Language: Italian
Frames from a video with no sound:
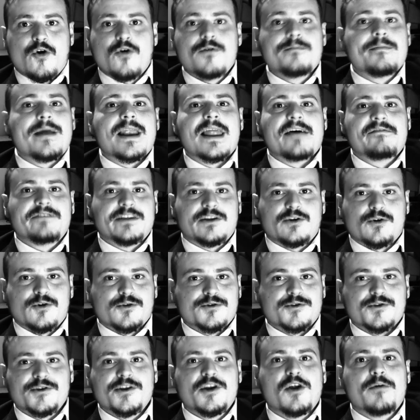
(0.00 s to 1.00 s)
un
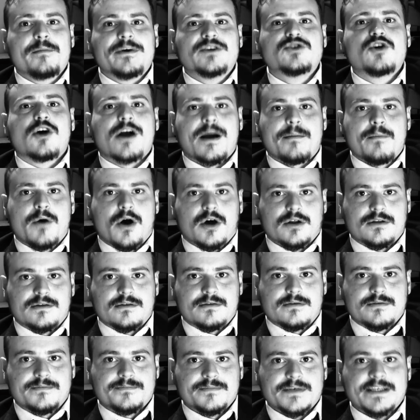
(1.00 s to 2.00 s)
malavitoso di nome Giocabot,
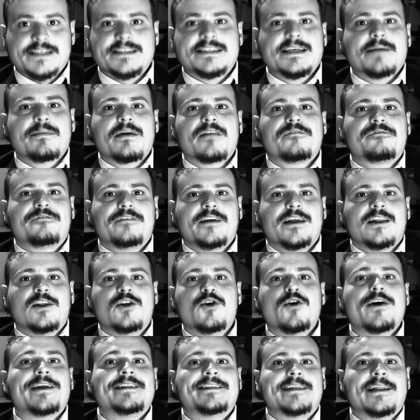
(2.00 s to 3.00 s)
insieme al
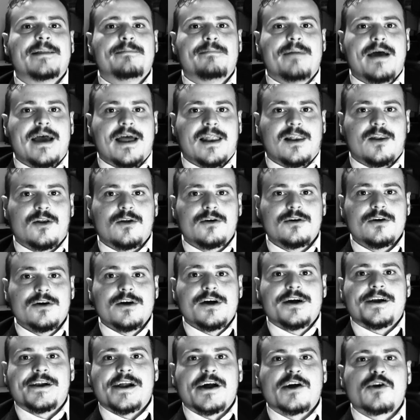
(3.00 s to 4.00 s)
figlio Eddie Bello,
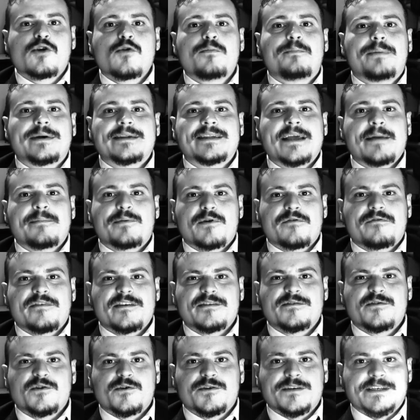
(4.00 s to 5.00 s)
raggruppa sei
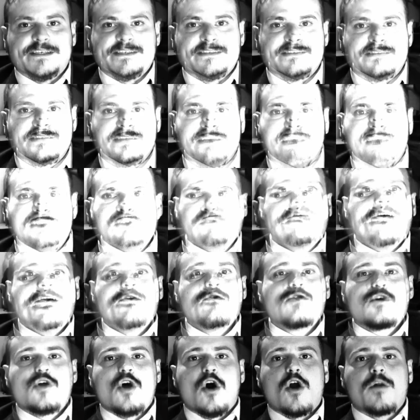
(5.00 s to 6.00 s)
professionisti per fare
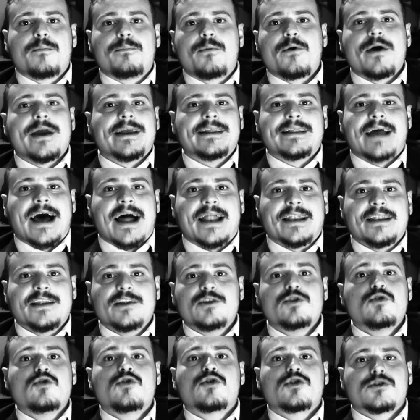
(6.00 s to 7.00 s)
un colpo ai danni
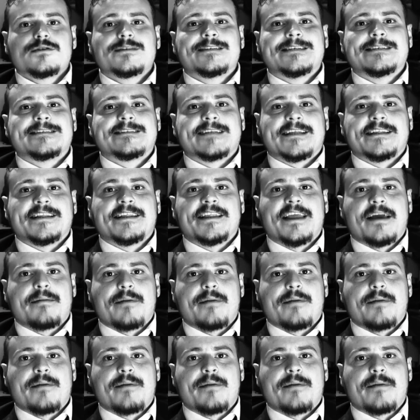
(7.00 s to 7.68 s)
di un grossista di